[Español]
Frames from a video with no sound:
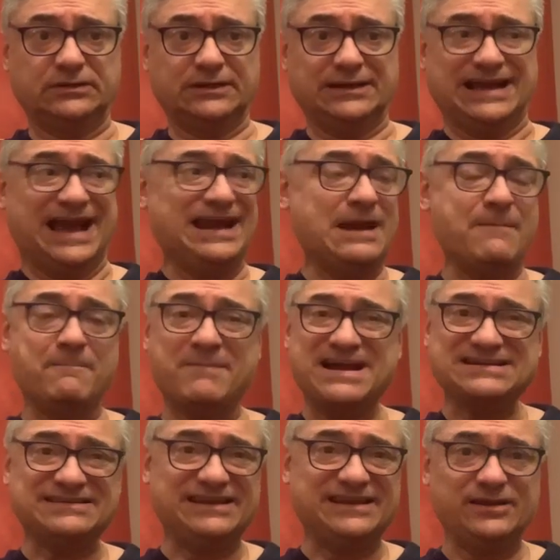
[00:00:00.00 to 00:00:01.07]
Ganan
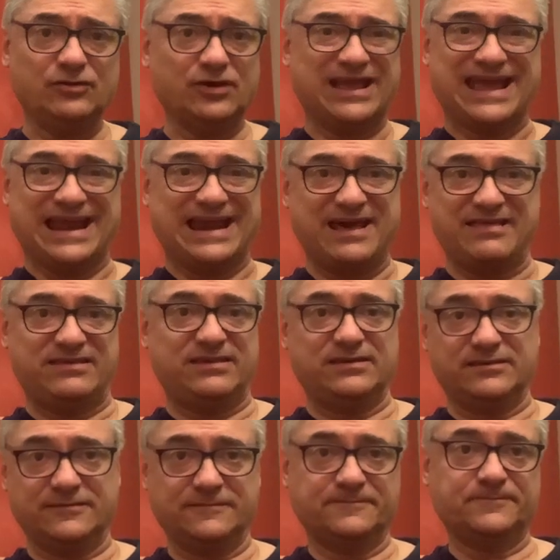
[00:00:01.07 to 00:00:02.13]
más dinero que
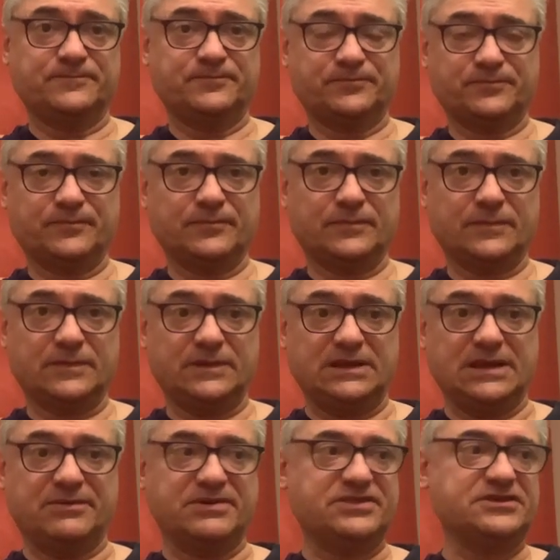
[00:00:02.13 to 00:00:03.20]
nadie.
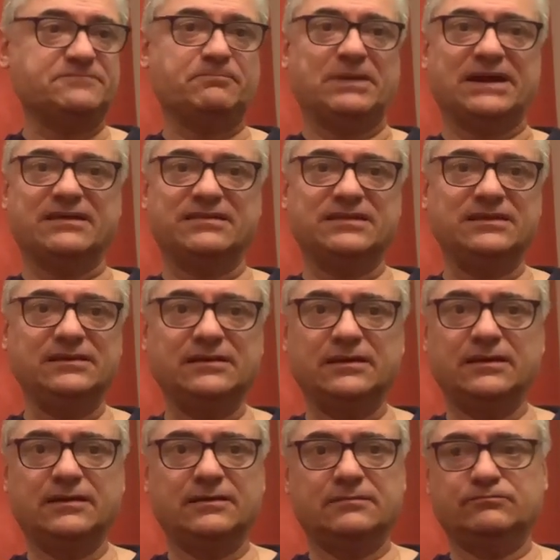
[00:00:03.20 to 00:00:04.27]
Y a veces
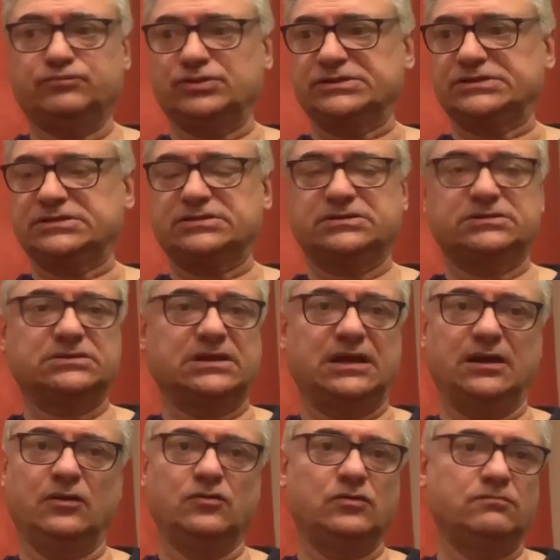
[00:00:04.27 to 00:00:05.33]
parece, pues,
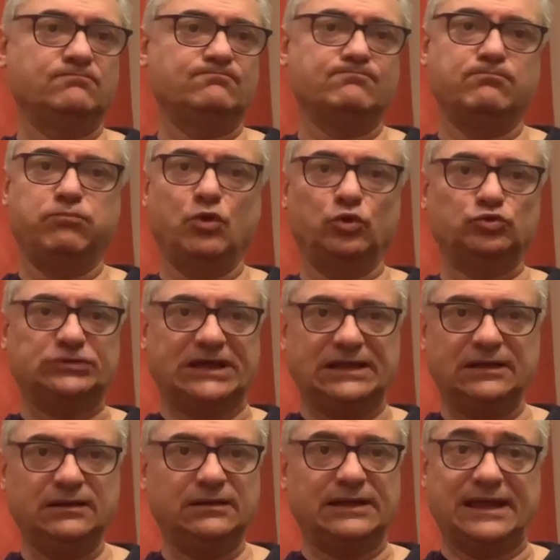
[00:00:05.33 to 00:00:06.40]
algo
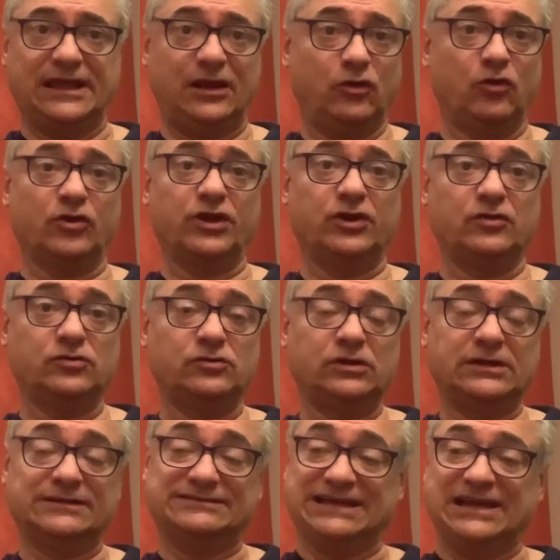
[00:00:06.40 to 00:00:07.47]
brutal e ilógico,
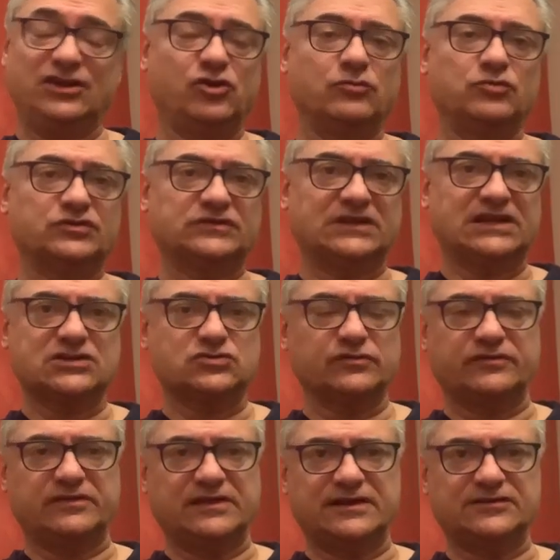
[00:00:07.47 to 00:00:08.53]
tal y como está la
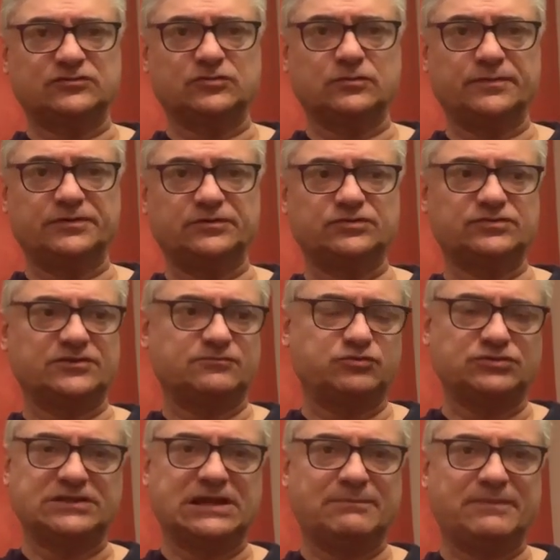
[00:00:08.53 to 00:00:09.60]
sociedad en estos momentos,
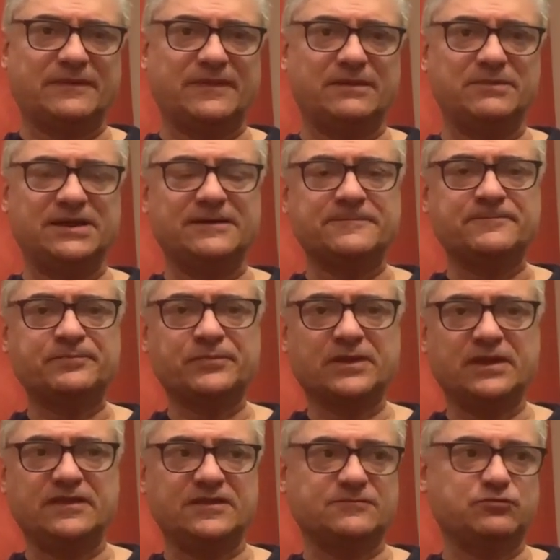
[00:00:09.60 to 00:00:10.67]
después de la pandemia
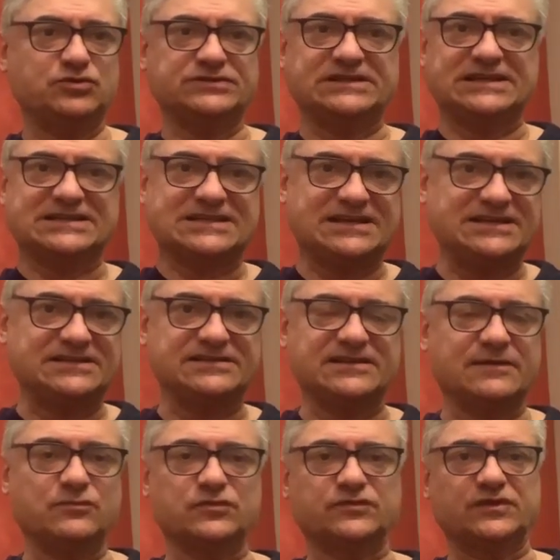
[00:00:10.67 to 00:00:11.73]
y después de las crisis
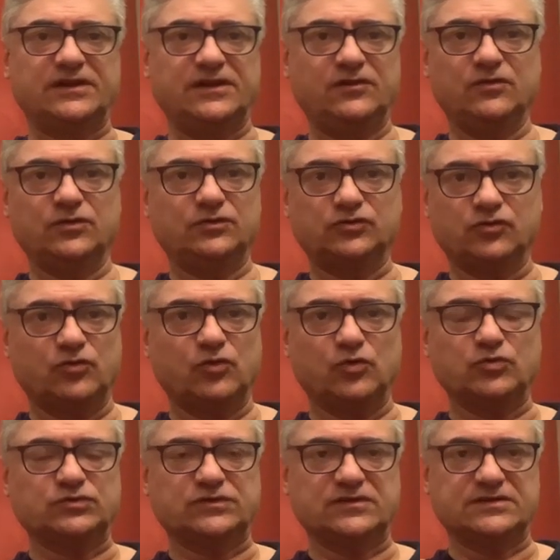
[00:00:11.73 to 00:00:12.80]
que hemos tenido y todo lo
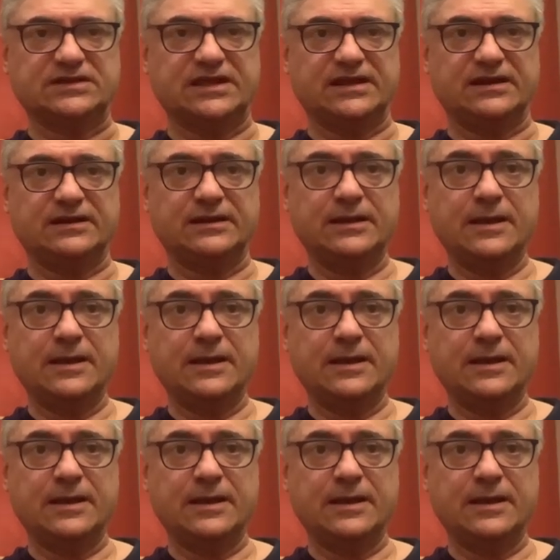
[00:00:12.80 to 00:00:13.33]
que ustedes quieran.